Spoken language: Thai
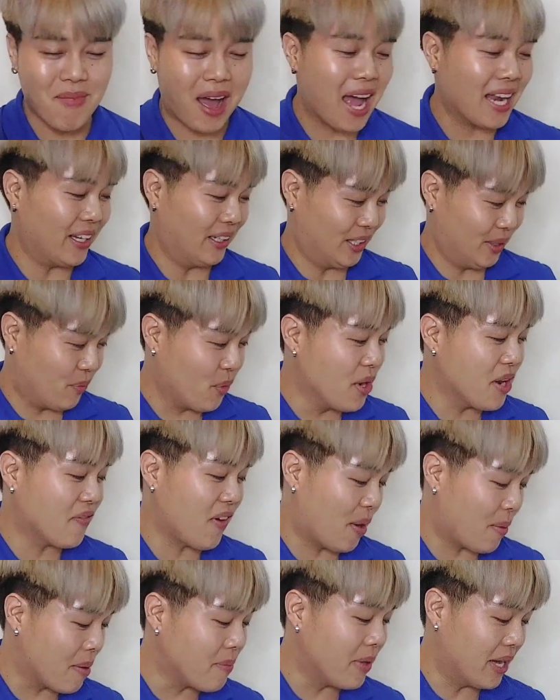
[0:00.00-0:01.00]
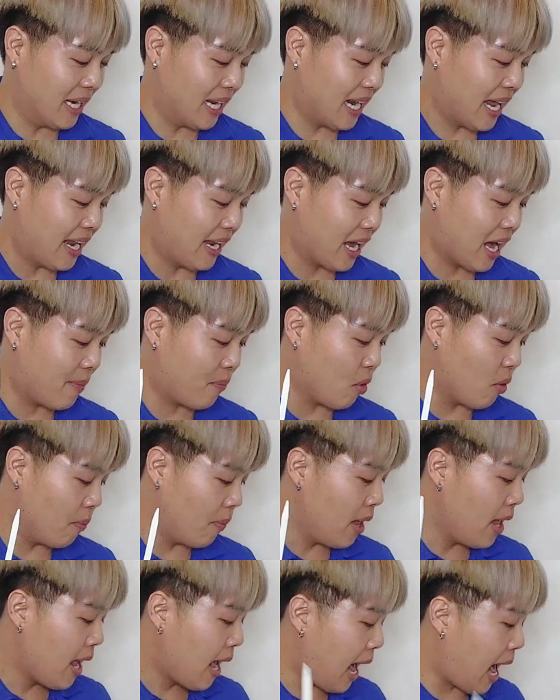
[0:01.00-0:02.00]
มากเดี๋ยวจะพูดให้ฟังว่าเหมือนอะไรนะครับ ผม
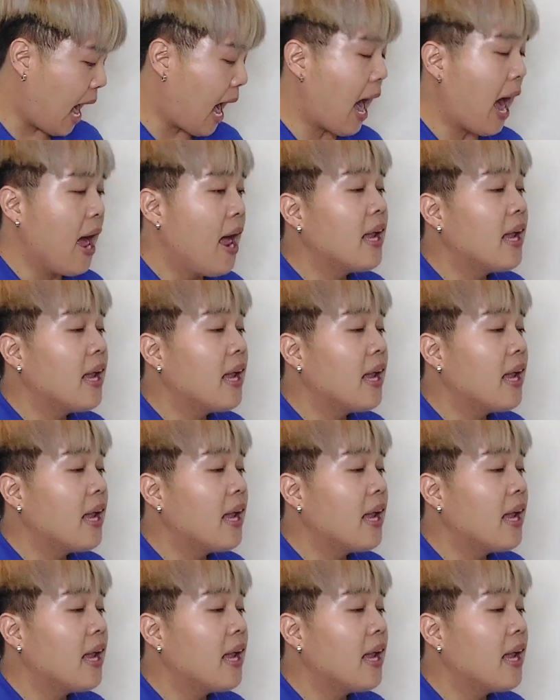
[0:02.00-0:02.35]
อ่ะ